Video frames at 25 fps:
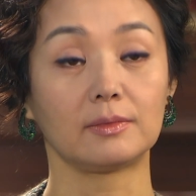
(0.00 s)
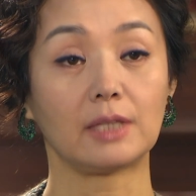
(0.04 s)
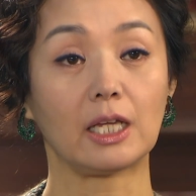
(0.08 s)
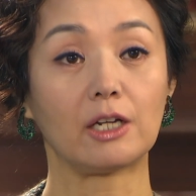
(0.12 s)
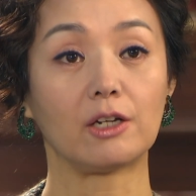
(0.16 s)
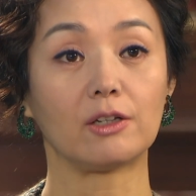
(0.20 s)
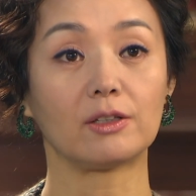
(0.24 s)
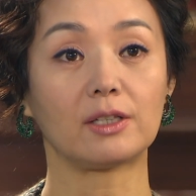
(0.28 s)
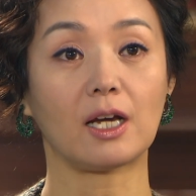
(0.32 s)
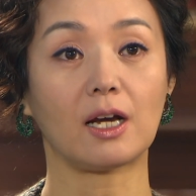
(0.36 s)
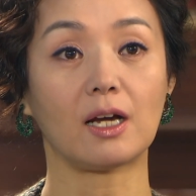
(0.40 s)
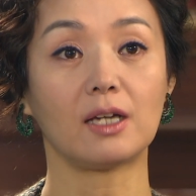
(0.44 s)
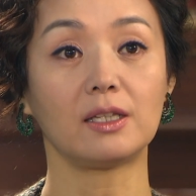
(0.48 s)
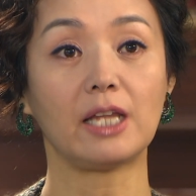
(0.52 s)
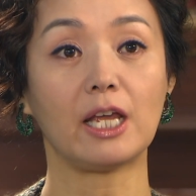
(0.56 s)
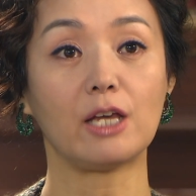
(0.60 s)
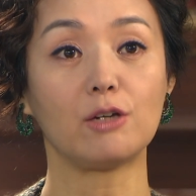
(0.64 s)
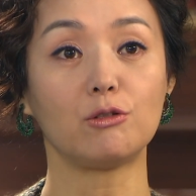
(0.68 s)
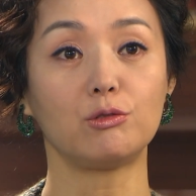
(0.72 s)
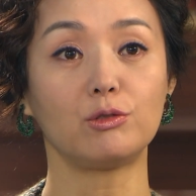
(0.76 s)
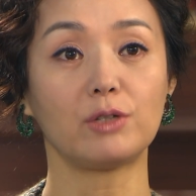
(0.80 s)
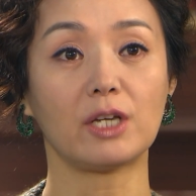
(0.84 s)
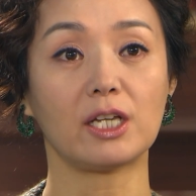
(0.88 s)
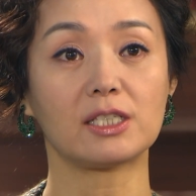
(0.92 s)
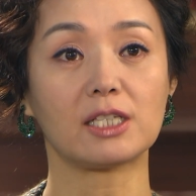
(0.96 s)
데려다가 내
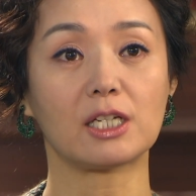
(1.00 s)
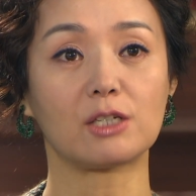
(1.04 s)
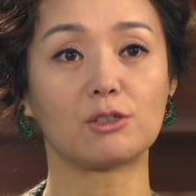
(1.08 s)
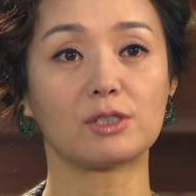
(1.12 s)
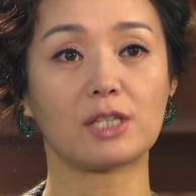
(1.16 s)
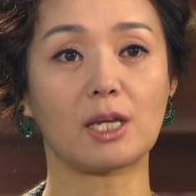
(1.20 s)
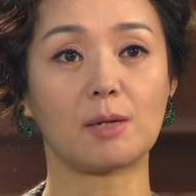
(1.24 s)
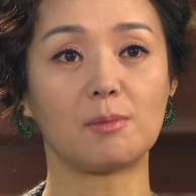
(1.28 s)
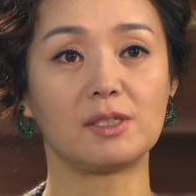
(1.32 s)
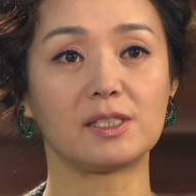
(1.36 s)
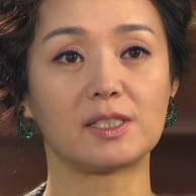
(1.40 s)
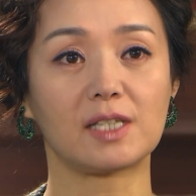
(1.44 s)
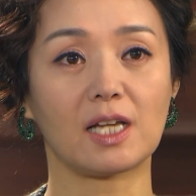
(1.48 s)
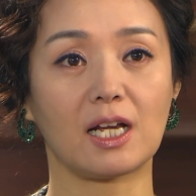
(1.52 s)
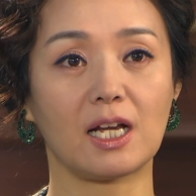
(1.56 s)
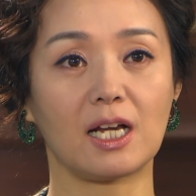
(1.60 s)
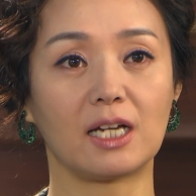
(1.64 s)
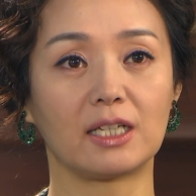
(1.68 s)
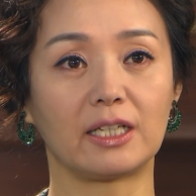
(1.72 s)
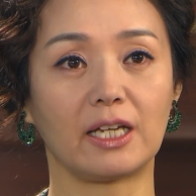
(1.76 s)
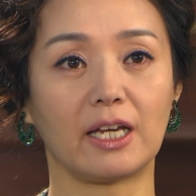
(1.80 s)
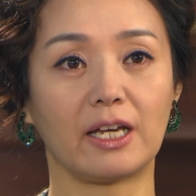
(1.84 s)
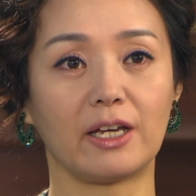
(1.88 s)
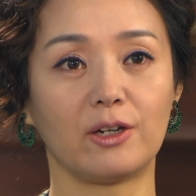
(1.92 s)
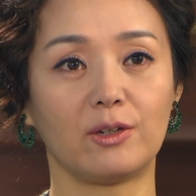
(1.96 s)
후계자로 삼을
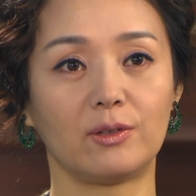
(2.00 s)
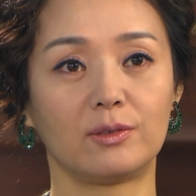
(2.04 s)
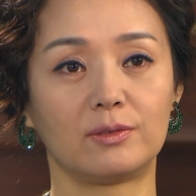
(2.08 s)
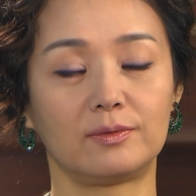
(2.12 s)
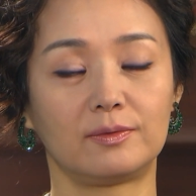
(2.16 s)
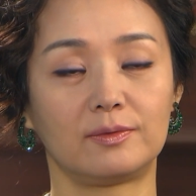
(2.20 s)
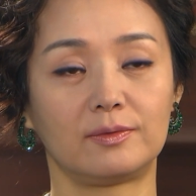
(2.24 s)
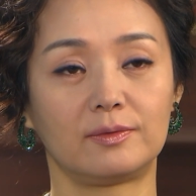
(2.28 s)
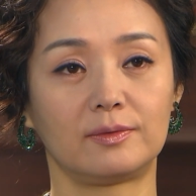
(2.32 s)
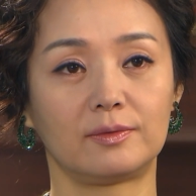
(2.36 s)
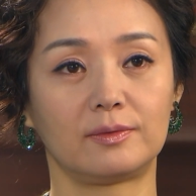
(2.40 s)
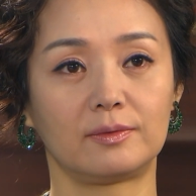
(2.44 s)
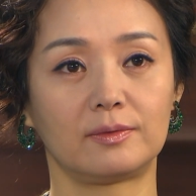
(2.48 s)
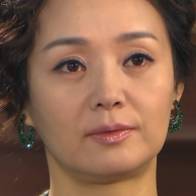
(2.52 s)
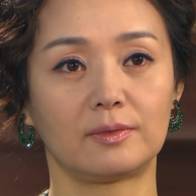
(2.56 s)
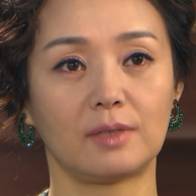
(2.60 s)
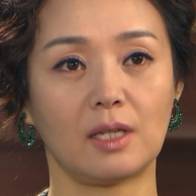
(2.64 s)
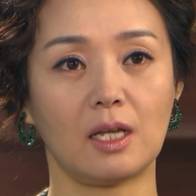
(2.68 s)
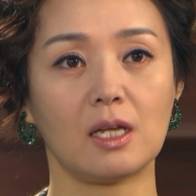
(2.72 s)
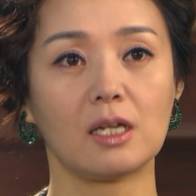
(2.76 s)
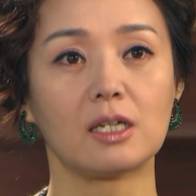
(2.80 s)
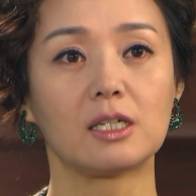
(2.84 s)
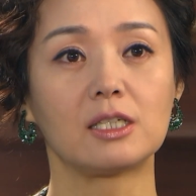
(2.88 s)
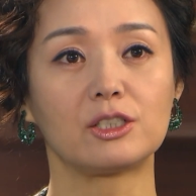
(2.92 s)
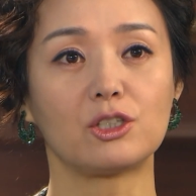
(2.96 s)
생각이에요.
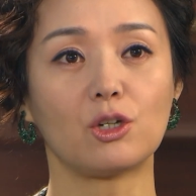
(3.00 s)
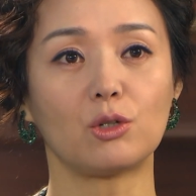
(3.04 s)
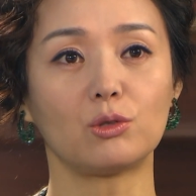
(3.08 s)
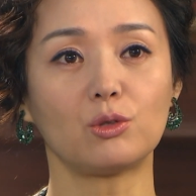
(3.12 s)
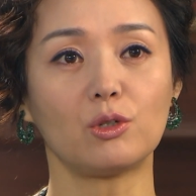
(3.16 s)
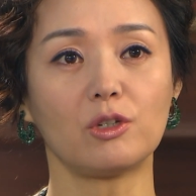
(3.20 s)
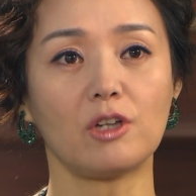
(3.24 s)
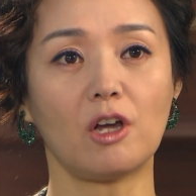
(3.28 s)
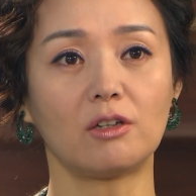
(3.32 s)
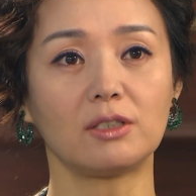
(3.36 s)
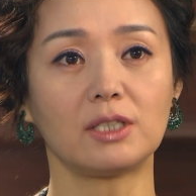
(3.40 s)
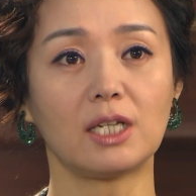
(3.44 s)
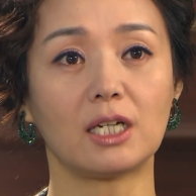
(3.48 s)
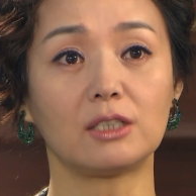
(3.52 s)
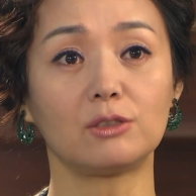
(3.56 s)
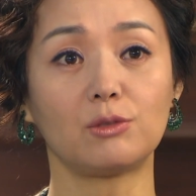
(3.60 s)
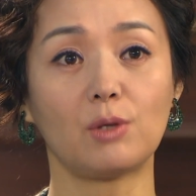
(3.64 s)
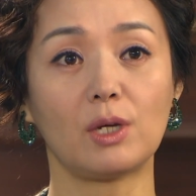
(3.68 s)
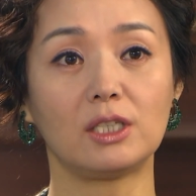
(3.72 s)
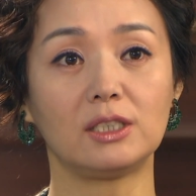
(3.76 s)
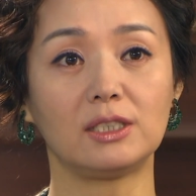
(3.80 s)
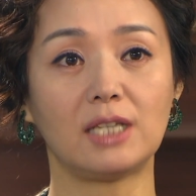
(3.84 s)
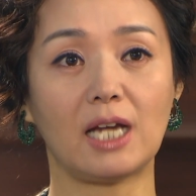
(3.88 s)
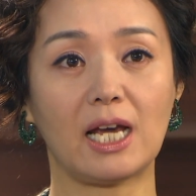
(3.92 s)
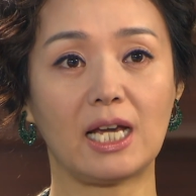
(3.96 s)
그 정도 역량은
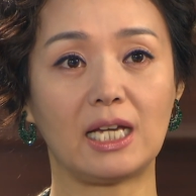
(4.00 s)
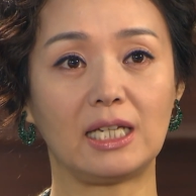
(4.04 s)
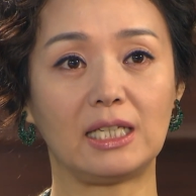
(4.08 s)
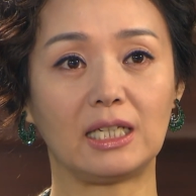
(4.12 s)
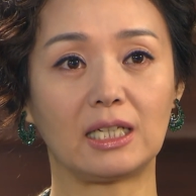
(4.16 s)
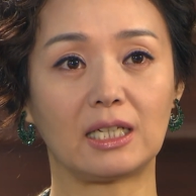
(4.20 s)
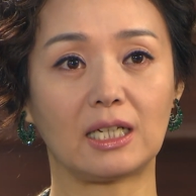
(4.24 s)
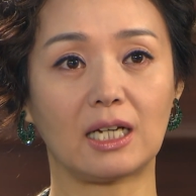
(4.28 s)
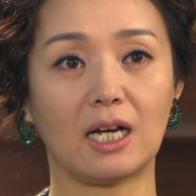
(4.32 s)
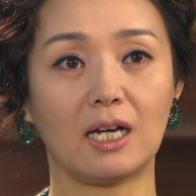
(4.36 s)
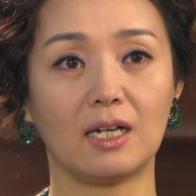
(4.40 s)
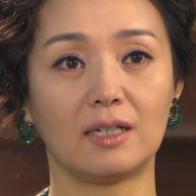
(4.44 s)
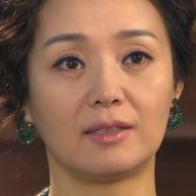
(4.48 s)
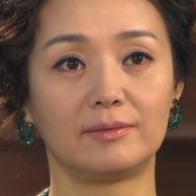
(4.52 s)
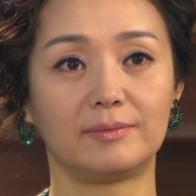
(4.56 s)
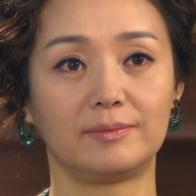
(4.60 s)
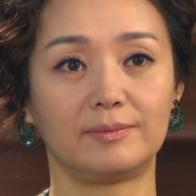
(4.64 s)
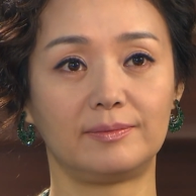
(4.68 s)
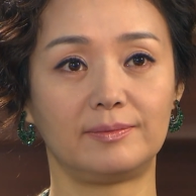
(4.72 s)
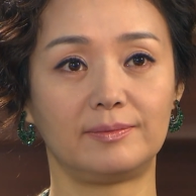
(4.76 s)
되는 아이니까.